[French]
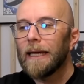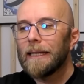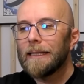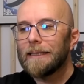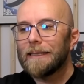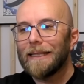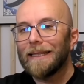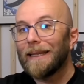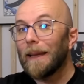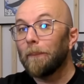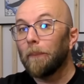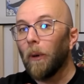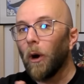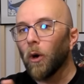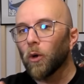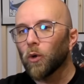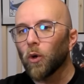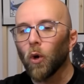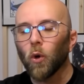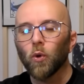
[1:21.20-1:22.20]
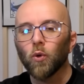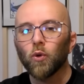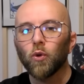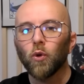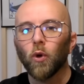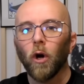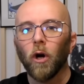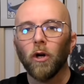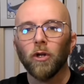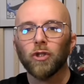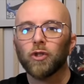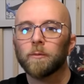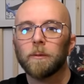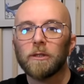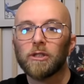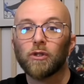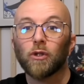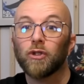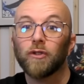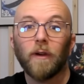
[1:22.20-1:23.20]
si t'es pas encore au courant, je
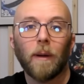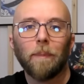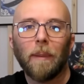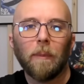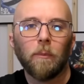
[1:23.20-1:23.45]
pense que tu vas pas me